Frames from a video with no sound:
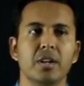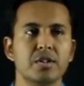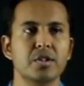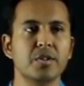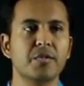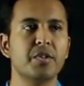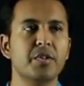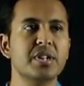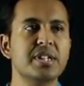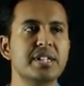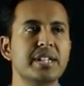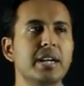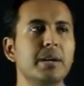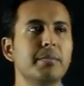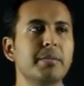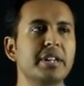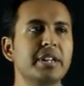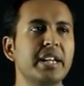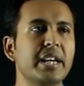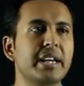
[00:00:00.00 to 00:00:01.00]
সো ফার্স্টে
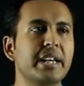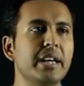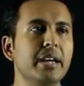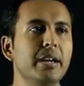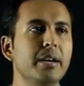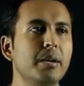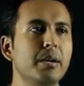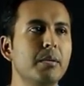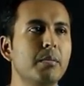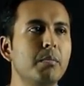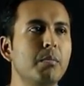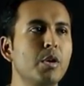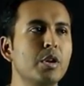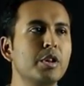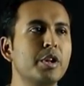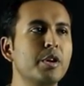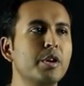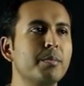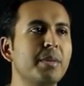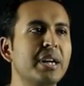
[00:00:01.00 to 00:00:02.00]
আমরা দেখি
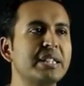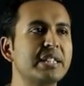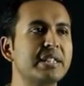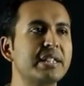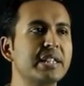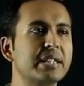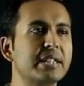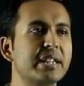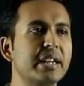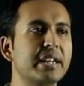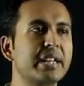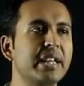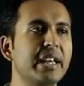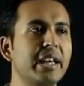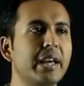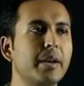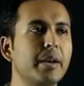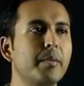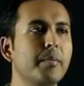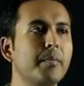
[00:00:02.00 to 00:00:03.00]
মূলধন বাজেটিংটা
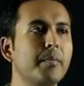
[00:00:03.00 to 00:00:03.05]
কি